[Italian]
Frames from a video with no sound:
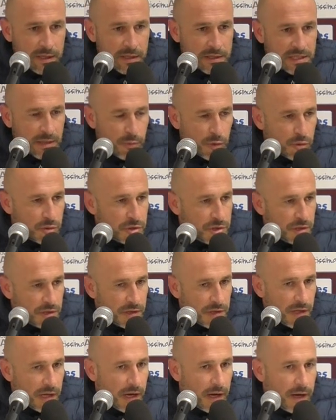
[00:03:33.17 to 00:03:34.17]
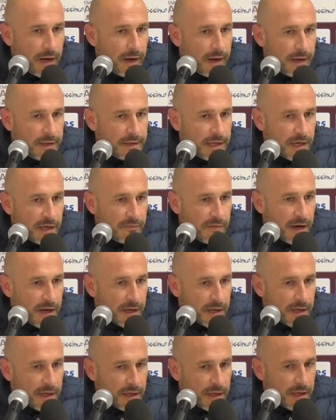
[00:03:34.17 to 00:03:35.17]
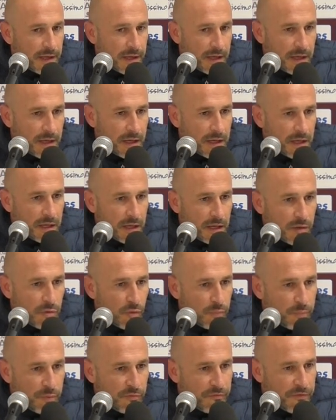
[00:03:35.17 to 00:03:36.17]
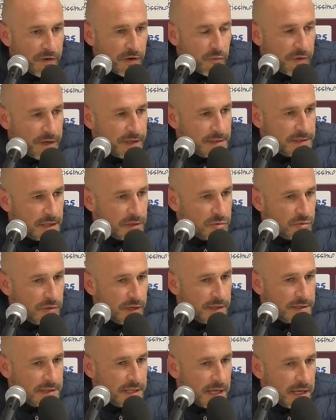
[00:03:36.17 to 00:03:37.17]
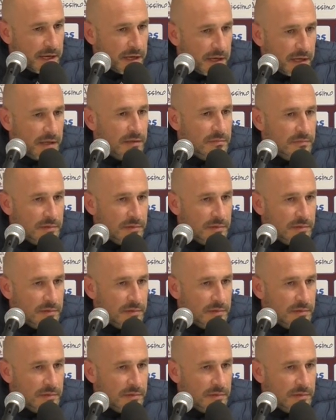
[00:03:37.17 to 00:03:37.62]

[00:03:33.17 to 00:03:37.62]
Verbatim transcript: Siamo riusciti ad arrivare con più frequenza sugli esterni,